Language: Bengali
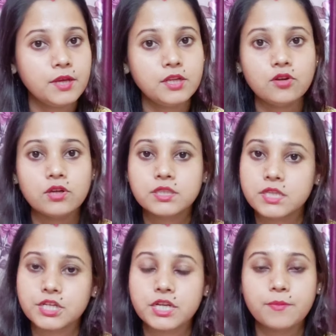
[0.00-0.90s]
এই
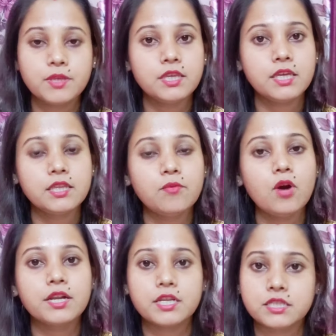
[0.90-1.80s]
ভিডিওর শেষে আমি দিয়ে
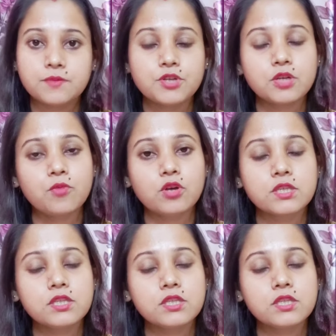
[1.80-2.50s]
দেবো আর ডেসক্রিপশন